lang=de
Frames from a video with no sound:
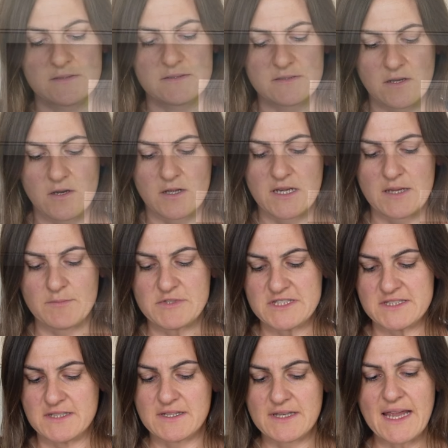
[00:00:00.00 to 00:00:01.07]
So, nehmt
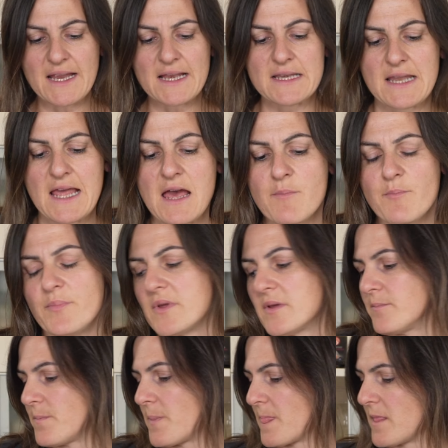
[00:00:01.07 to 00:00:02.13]
die Deckel ab
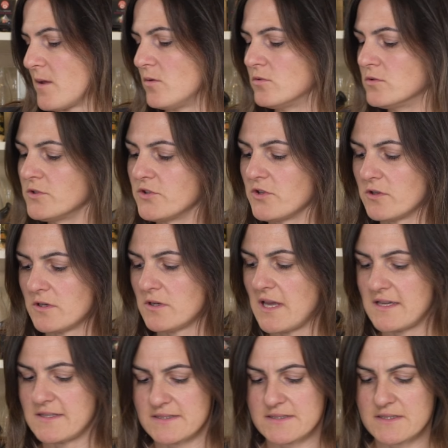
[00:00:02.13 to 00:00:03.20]
und dann
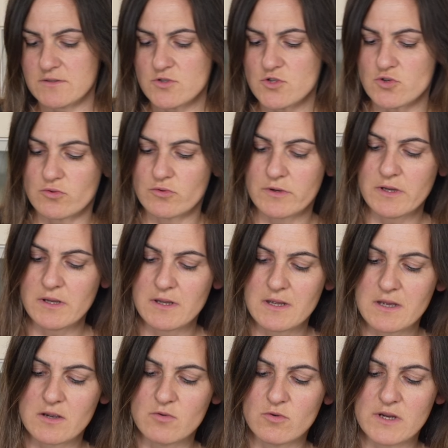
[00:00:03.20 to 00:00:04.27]
heißt es auch schon
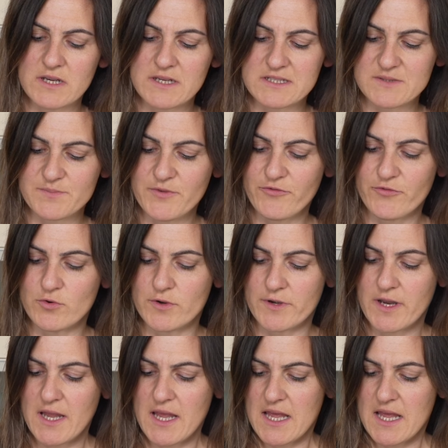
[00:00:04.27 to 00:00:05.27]
Gugelix befüllen.